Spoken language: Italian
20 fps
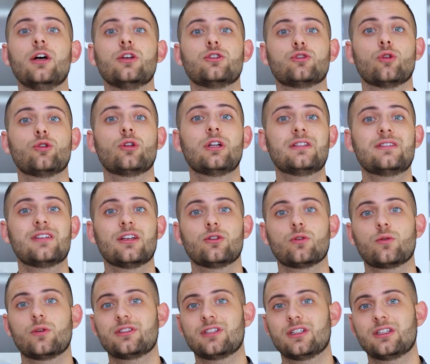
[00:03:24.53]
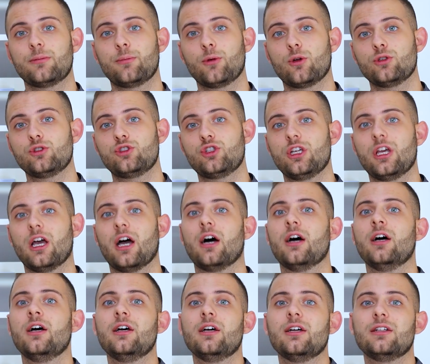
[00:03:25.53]
Sto utilizzando questa
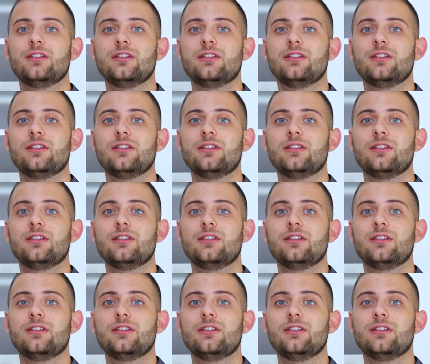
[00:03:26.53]
tipologia